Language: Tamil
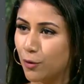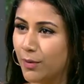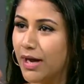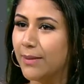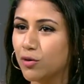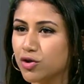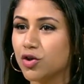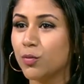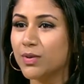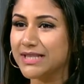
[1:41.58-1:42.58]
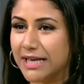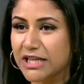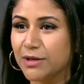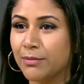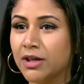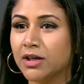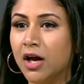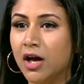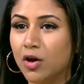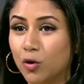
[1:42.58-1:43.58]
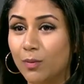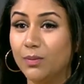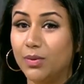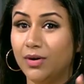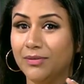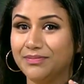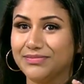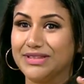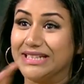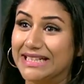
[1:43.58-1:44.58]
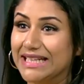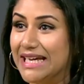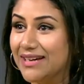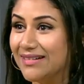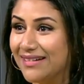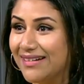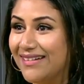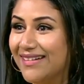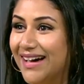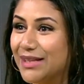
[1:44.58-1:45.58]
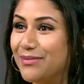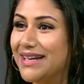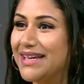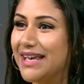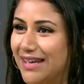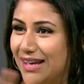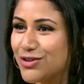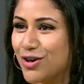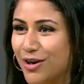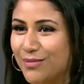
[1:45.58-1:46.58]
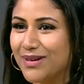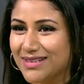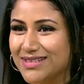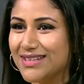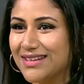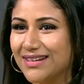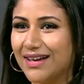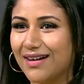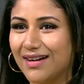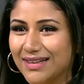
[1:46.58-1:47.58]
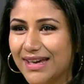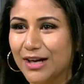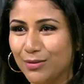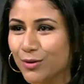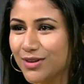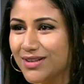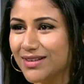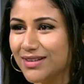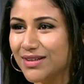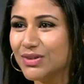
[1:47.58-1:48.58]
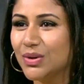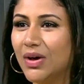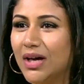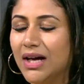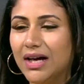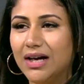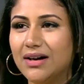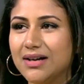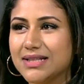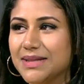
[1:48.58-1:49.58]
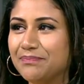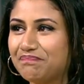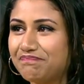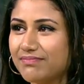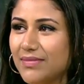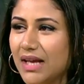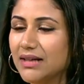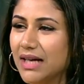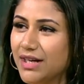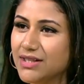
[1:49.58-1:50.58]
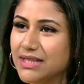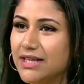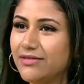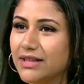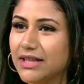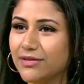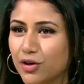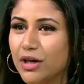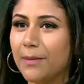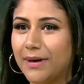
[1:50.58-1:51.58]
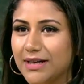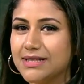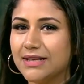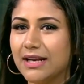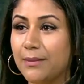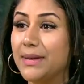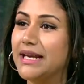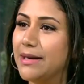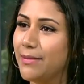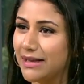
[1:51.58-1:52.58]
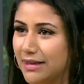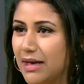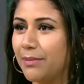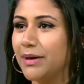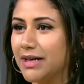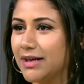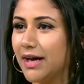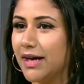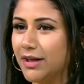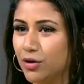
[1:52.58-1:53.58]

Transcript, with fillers: ரொம்ப எமோஷன் ரொம்ப சென்டிமெண்ட் ரொம்ப த்ரில்லிங் அந்த மாதிரி எல்லா ஜானருமே இந்த சீரியலில் நான் கதை கேட்கும் போது இருந்தது ஸோ சி uh, நிறைய சீரியல் வந்து இது வரைக்கும் நான் பண்ண சீரியல் எல்லாமே ரீமேக் தான் நான் பண்ணியிருக்கேன் இன்